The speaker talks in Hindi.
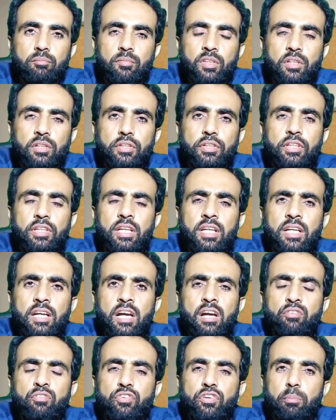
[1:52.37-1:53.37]
ये
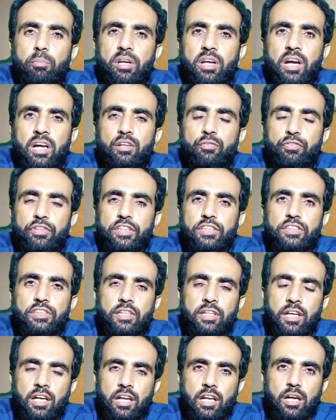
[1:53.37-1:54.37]
है फेबराइल फिट्स
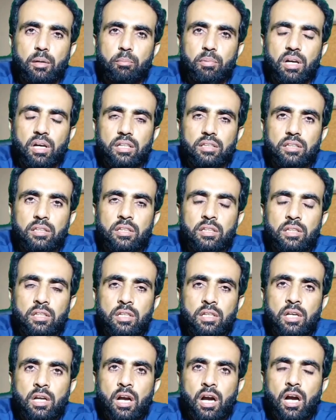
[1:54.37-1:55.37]
की अलामत
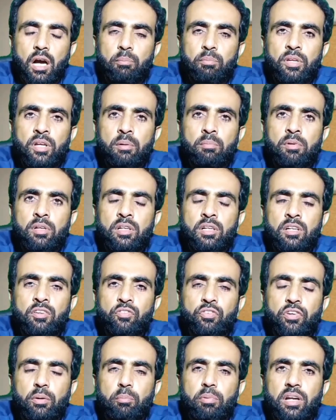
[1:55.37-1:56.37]
अब जब
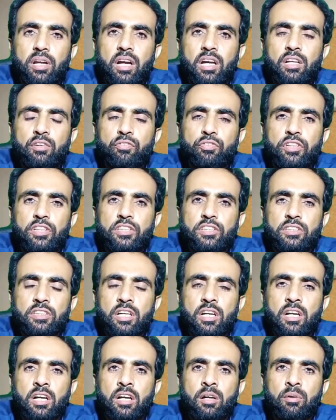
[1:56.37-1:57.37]
फेबराइल फिट्स
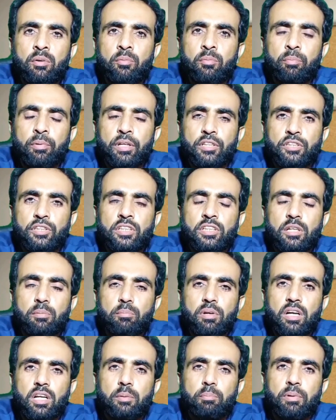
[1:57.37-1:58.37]
का पेशेंट
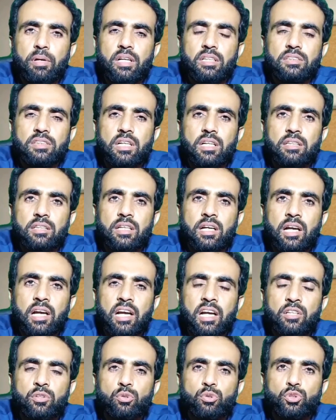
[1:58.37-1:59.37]
हमारे पास आता
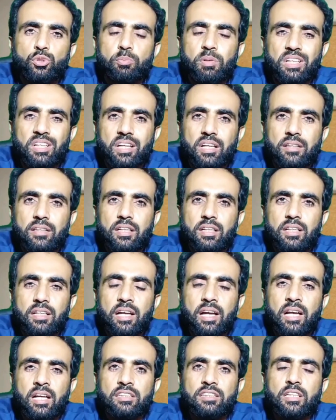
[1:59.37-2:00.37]
है तो उसमें करना
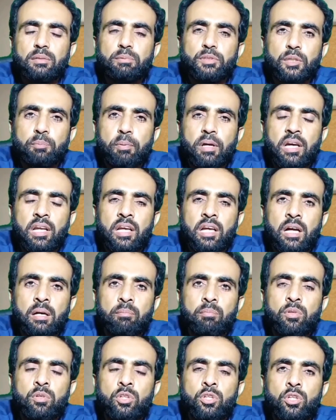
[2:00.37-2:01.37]
क्या है सबसे पहले
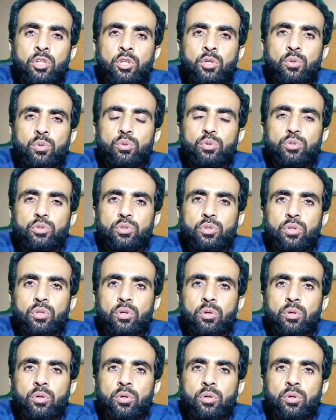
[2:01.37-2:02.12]
हम उसको